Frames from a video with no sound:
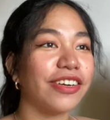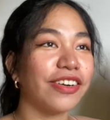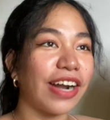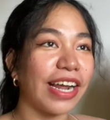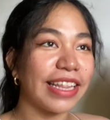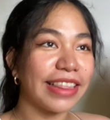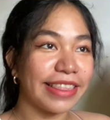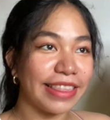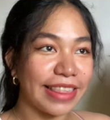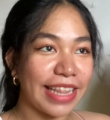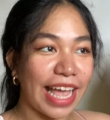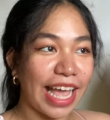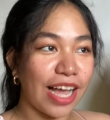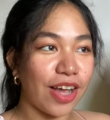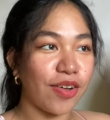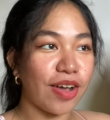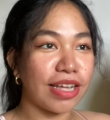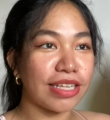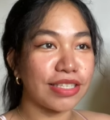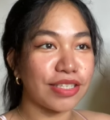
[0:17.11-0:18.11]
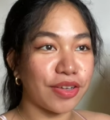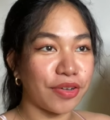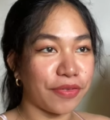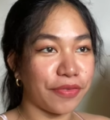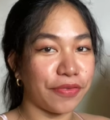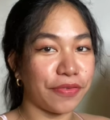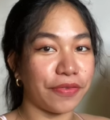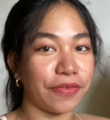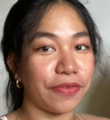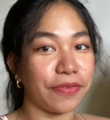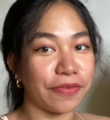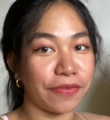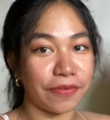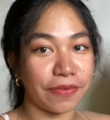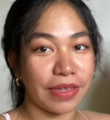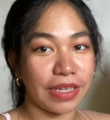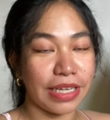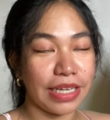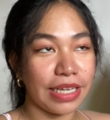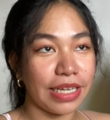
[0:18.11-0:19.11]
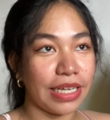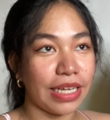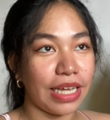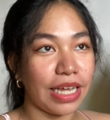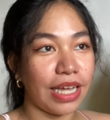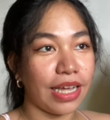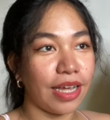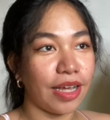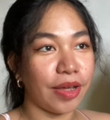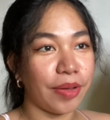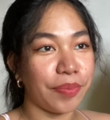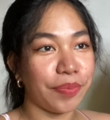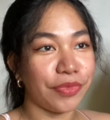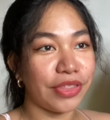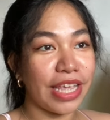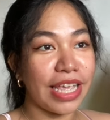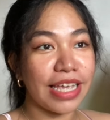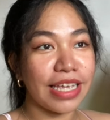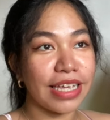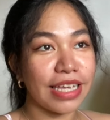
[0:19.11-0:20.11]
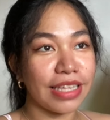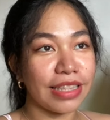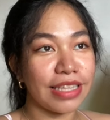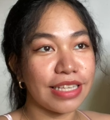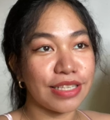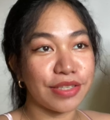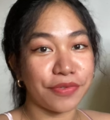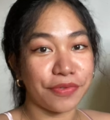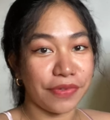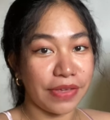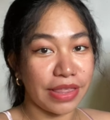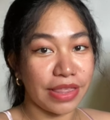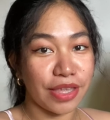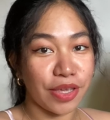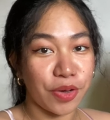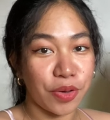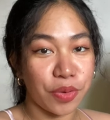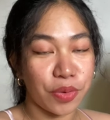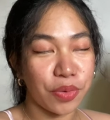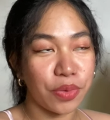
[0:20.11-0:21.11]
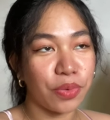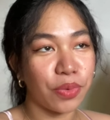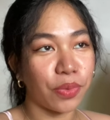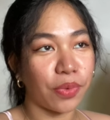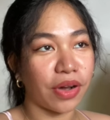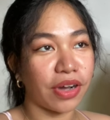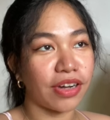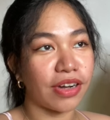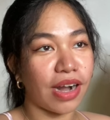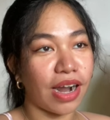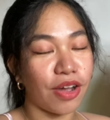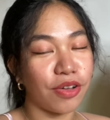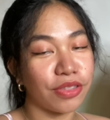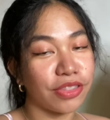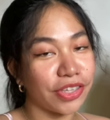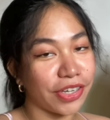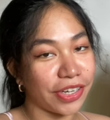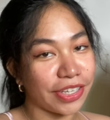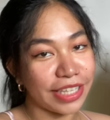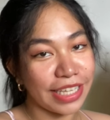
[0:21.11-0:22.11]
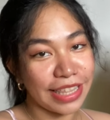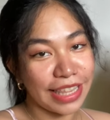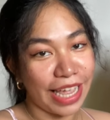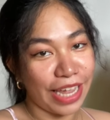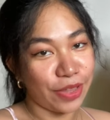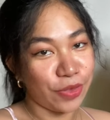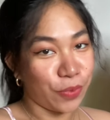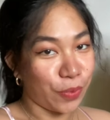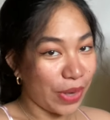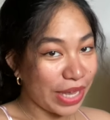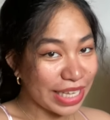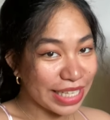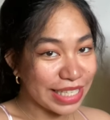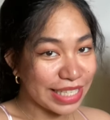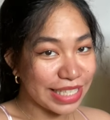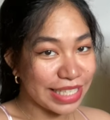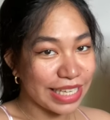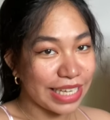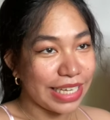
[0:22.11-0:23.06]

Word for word: Right now, as of um, taking this video, we're around 39 weeks.